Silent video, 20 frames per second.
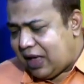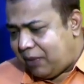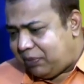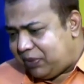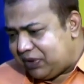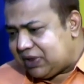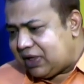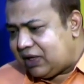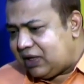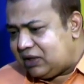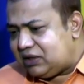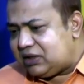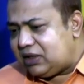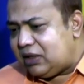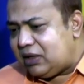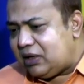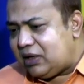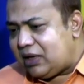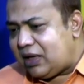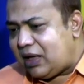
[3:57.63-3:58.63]
আপনি জানেন
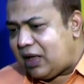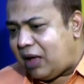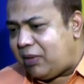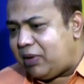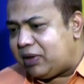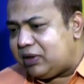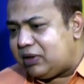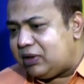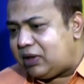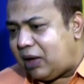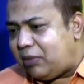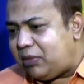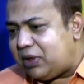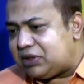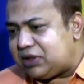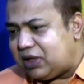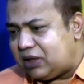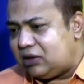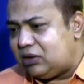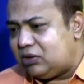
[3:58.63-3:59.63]
যে আমাদের
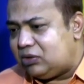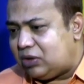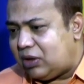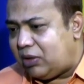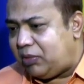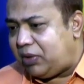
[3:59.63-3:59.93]
আমরা সাধারণত